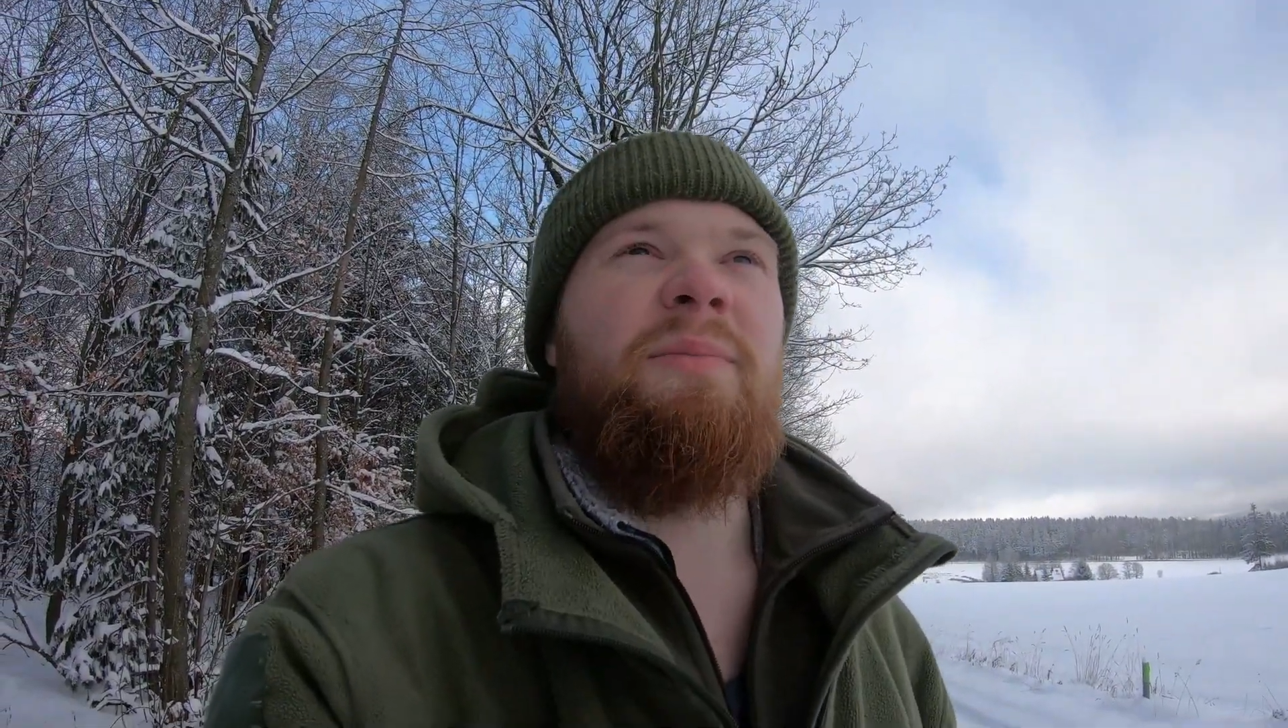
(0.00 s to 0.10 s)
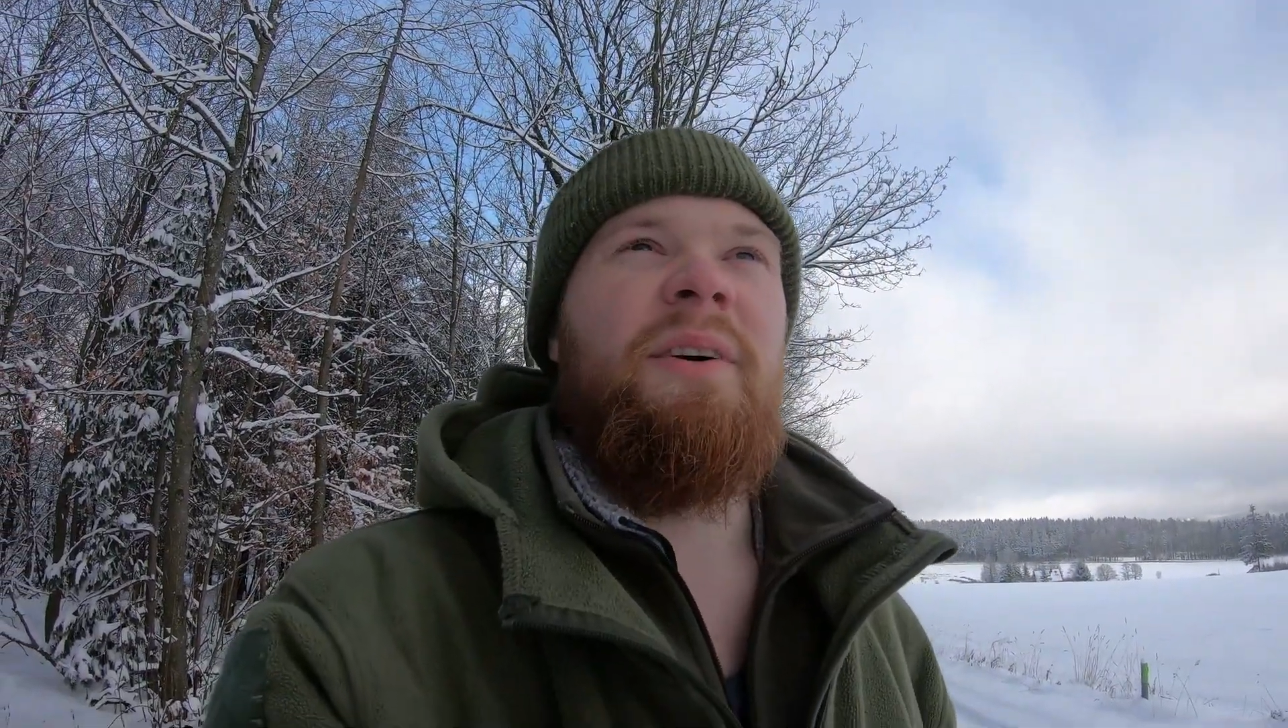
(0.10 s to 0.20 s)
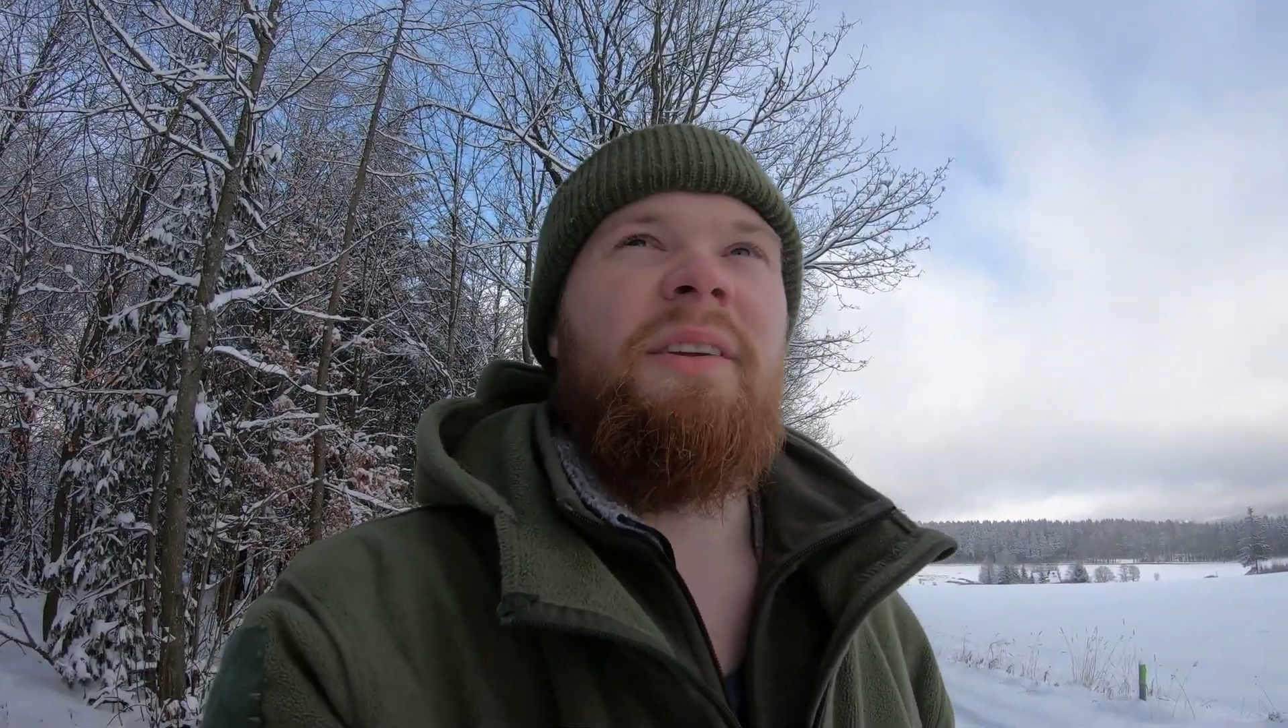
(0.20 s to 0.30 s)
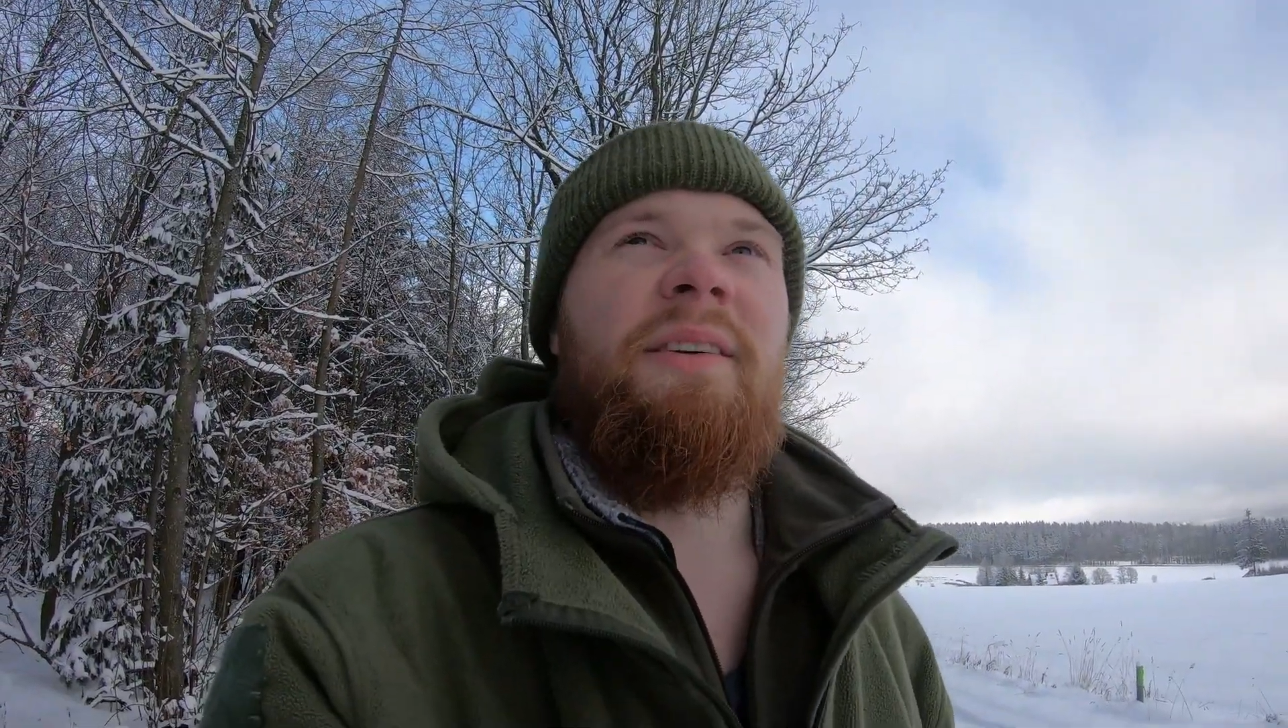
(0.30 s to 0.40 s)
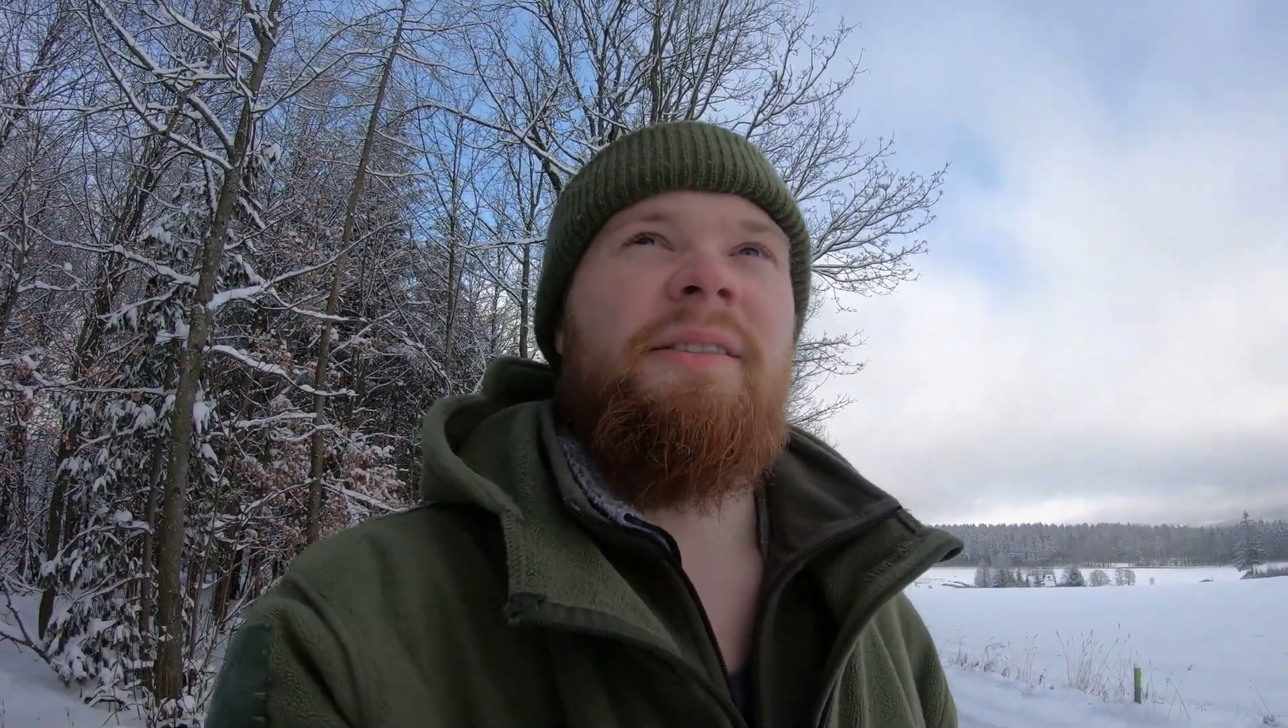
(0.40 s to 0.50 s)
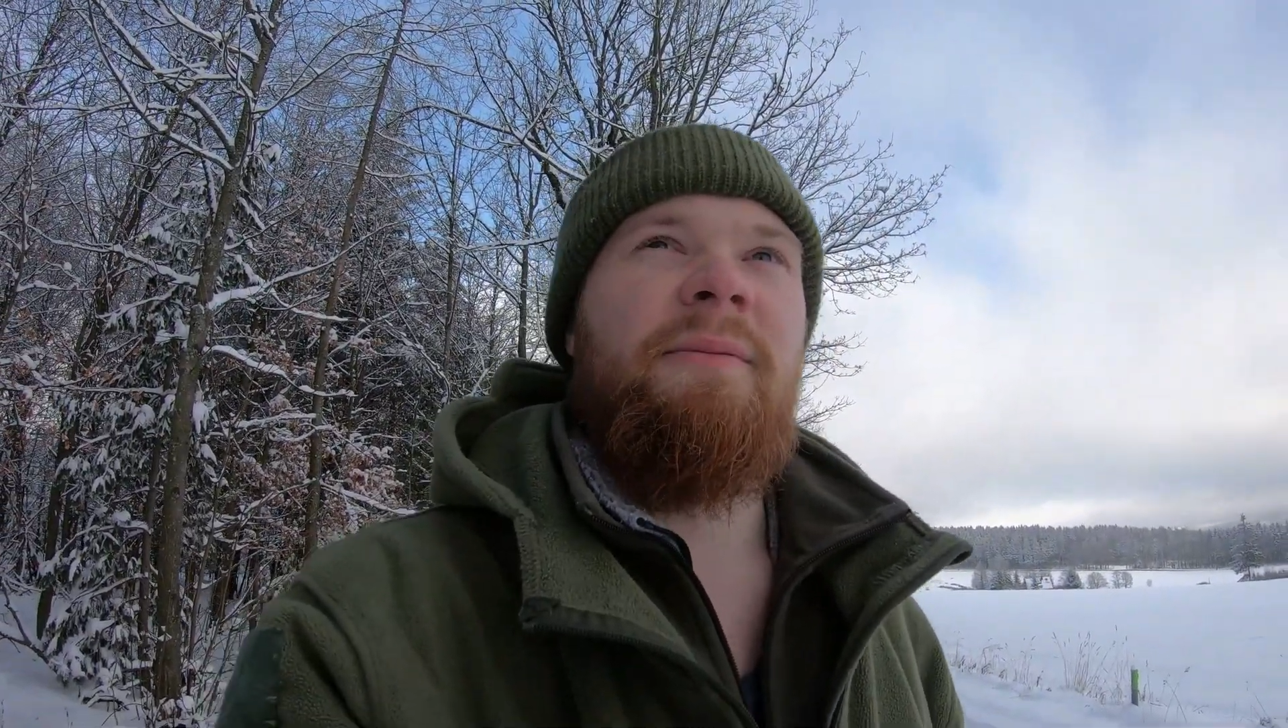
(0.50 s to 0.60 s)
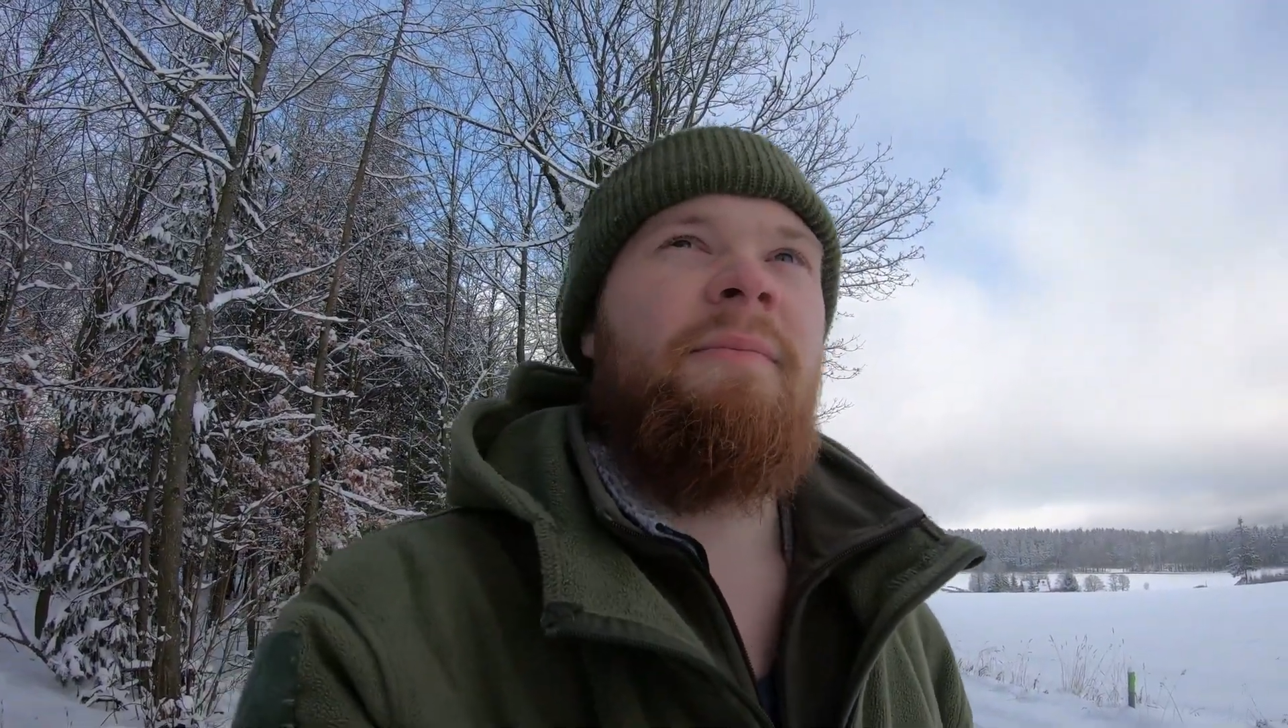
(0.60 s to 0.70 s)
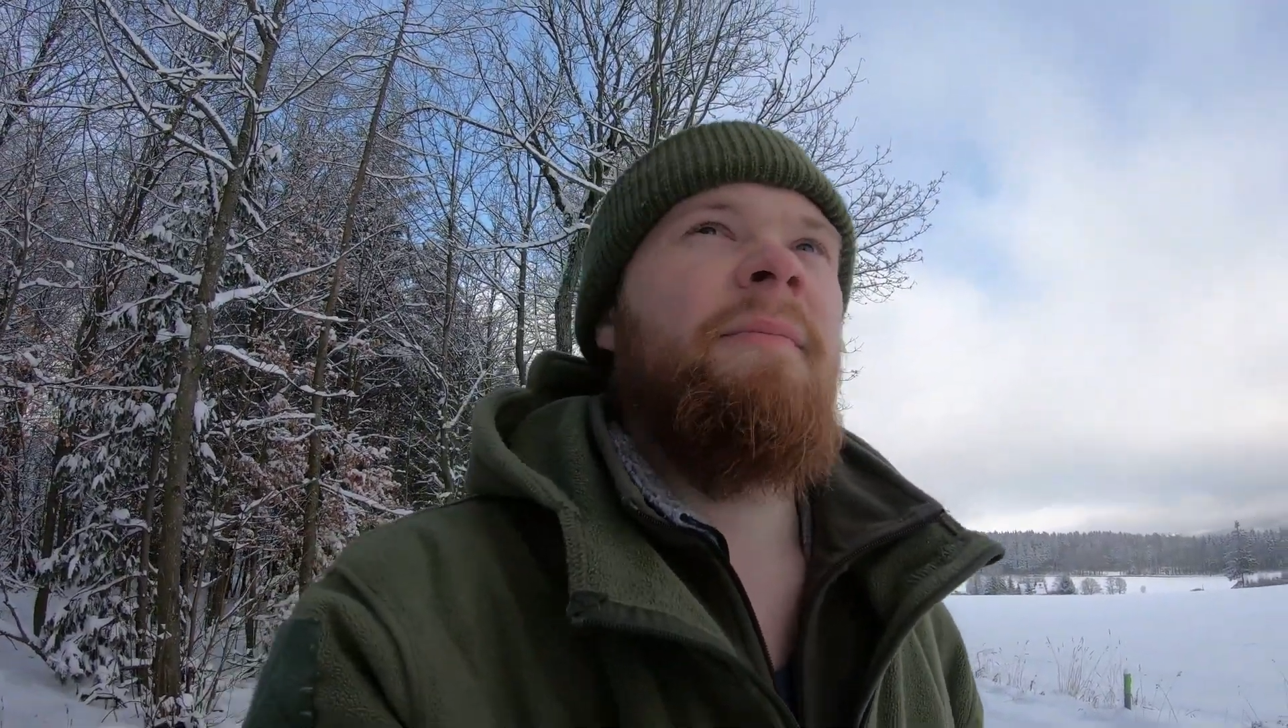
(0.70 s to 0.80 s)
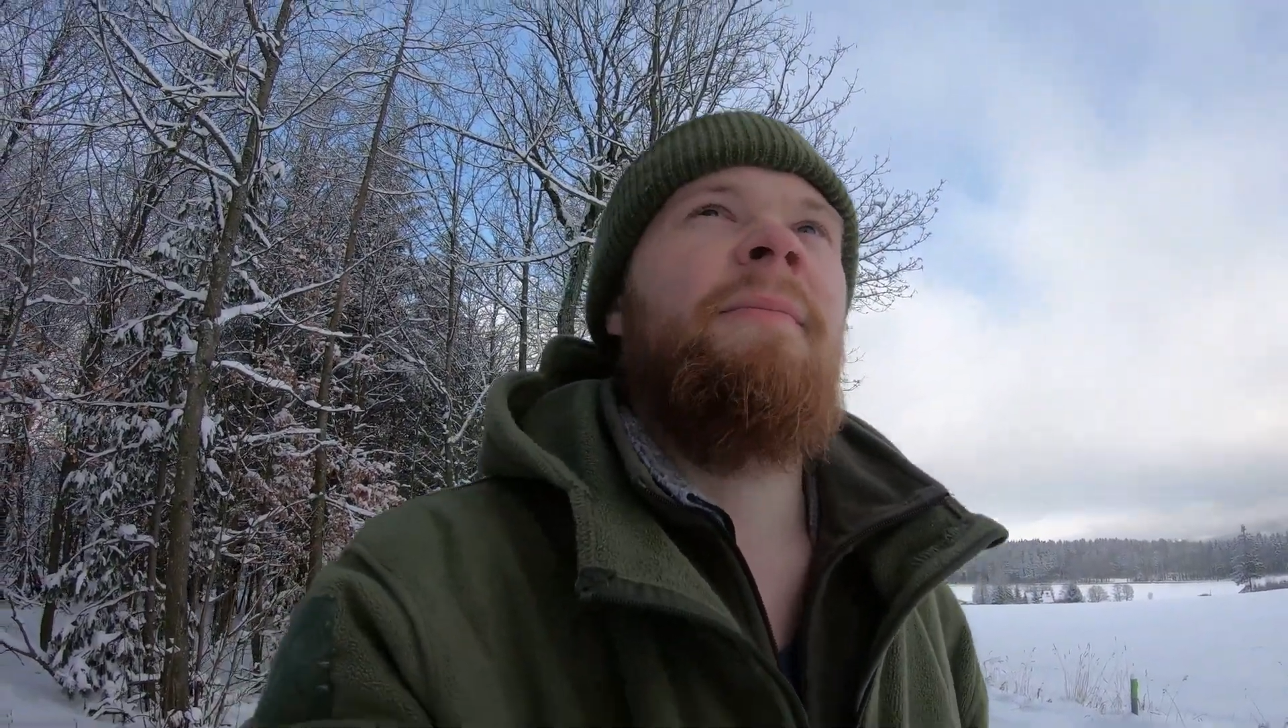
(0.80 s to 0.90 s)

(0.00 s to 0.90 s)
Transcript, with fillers: die pennen, Alter.